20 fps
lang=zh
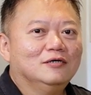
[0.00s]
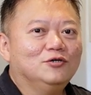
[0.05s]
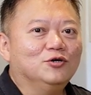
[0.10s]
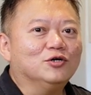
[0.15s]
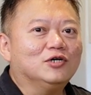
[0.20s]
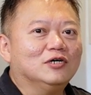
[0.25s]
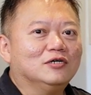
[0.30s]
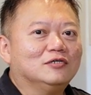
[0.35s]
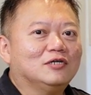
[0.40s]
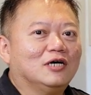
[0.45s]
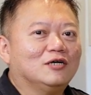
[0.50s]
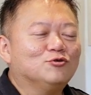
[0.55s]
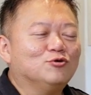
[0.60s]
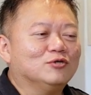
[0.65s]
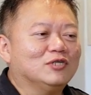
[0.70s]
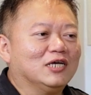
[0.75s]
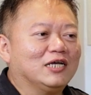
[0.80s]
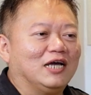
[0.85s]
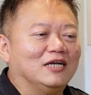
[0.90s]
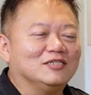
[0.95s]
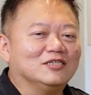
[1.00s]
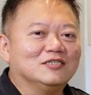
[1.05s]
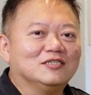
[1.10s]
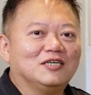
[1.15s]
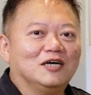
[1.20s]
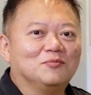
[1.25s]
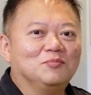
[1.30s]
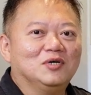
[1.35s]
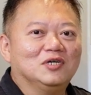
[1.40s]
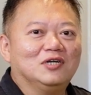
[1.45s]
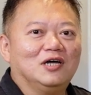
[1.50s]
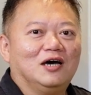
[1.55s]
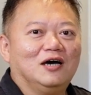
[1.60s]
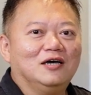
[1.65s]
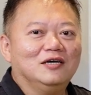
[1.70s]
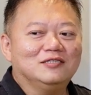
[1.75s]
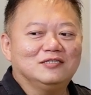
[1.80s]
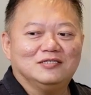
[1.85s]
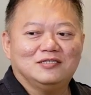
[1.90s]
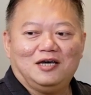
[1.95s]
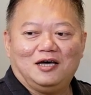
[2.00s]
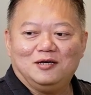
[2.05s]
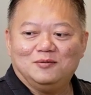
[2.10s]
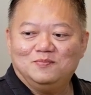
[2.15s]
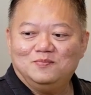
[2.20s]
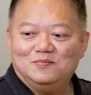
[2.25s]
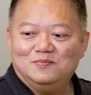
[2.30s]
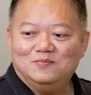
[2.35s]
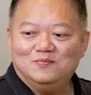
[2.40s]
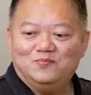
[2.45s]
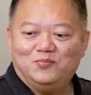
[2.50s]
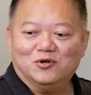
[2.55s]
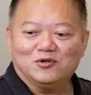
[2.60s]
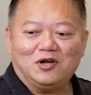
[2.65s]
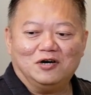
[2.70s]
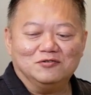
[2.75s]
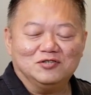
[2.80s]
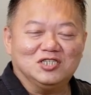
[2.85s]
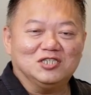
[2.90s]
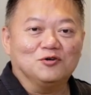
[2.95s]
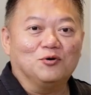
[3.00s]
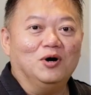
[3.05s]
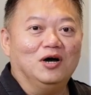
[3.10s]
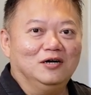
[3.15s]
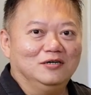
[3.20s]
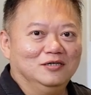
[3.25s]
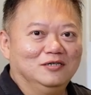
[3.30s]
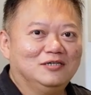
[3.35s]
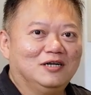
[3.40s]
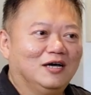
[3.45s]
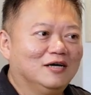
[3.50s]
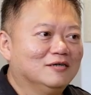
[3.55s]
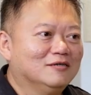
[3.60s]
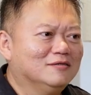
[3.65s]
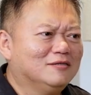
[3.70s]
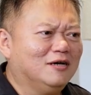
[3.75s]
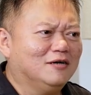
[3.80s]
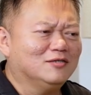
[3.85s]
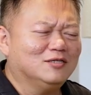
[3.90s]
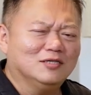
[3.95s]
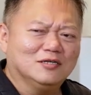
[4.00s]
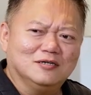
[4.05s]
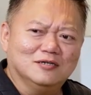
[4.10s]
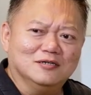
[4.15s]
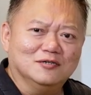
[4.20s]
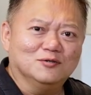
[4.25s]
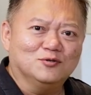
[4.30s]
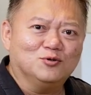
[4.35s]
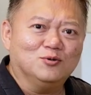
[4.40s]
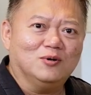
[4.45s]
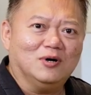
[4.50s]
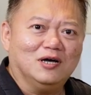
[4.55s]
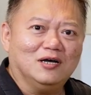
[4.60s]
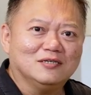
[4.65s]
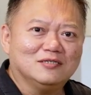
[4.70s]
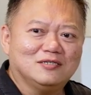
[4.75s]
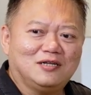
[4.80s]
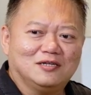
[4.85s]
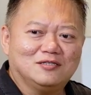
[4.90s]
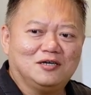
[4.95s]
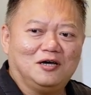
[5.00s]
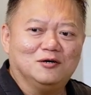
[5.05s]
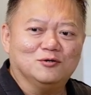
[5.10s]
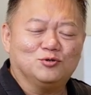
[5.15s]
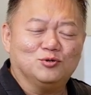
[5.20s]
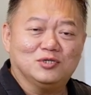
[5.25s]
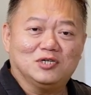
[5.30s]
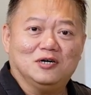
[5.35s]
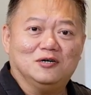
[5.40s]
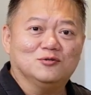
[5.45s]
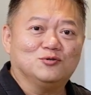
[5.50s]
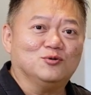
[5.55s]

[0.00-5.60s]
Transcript: 有一个人呢，如果在感情上面呢，一直在。碰到很奇怪的人啊，到底是那个人的错，还是他挑的对象的